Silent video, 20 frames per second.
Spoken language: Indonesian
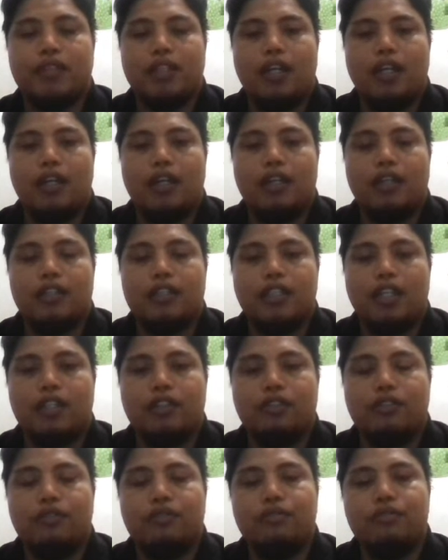uh,
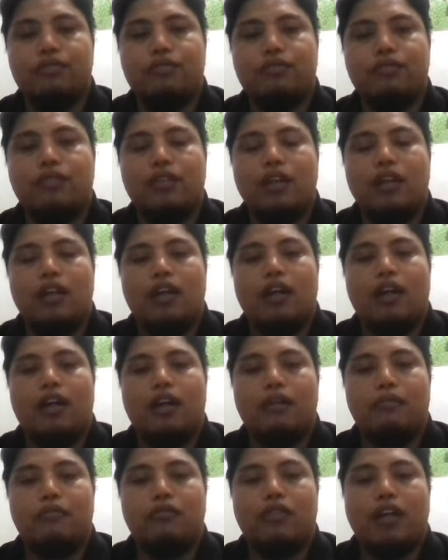satu uh,
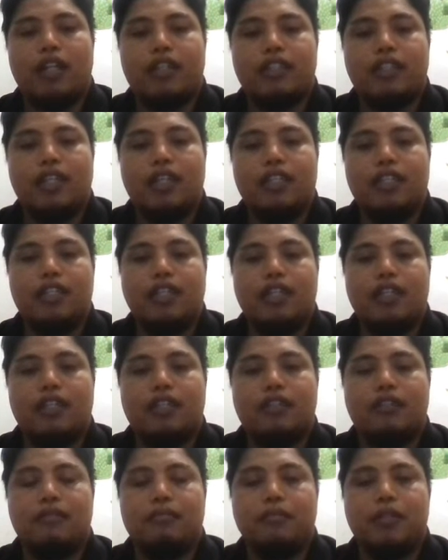muatan yang
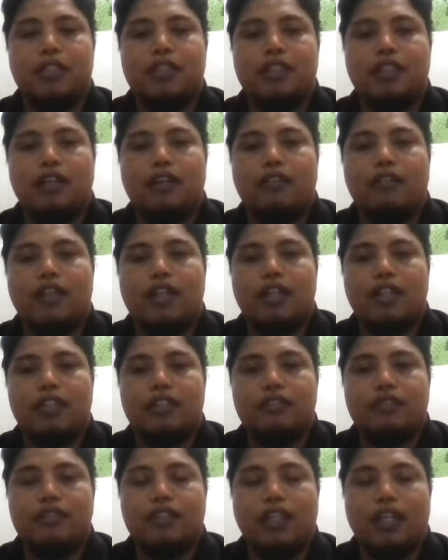bisa orang
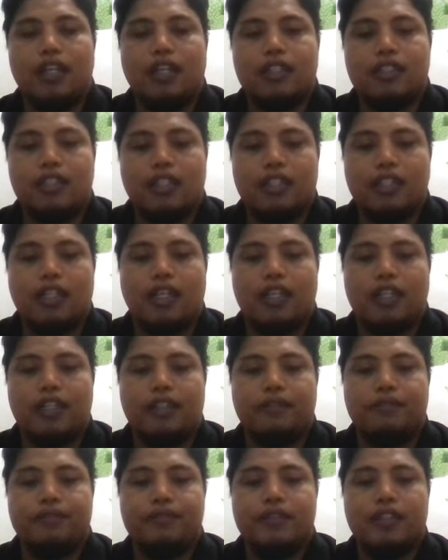itu sangat
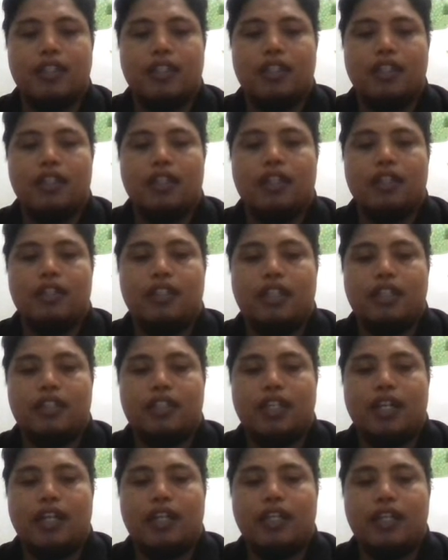tertarik. Dan
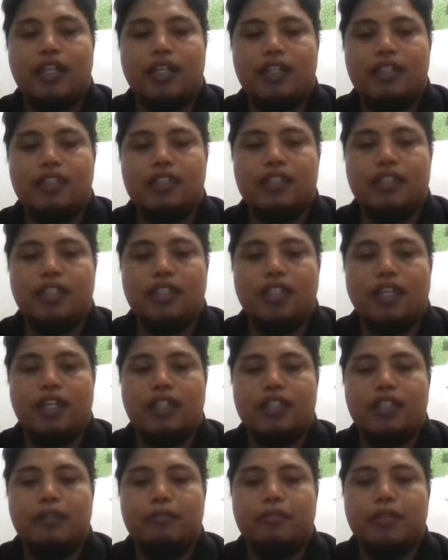terakhir
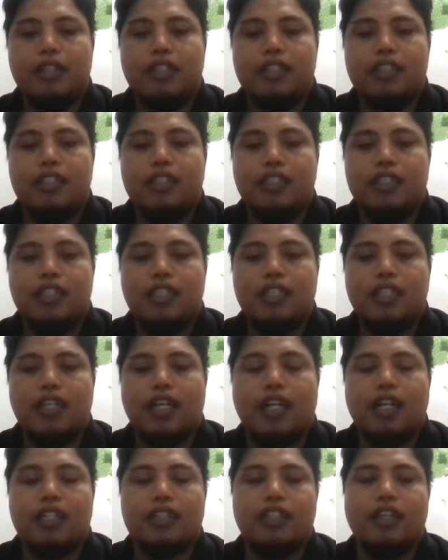setidaknya berisi tiga
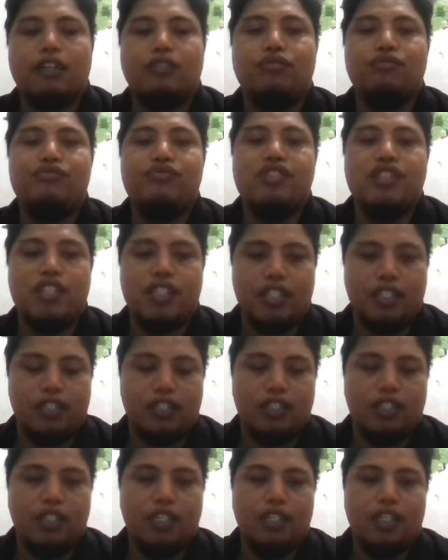kata kunci
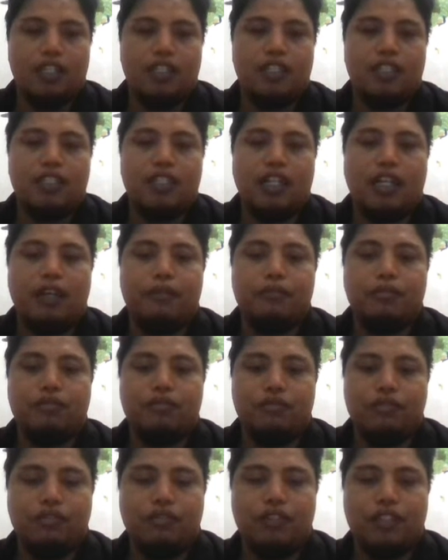di dalam
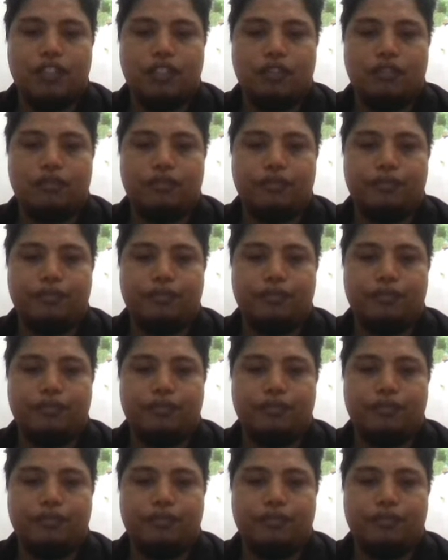judul itu.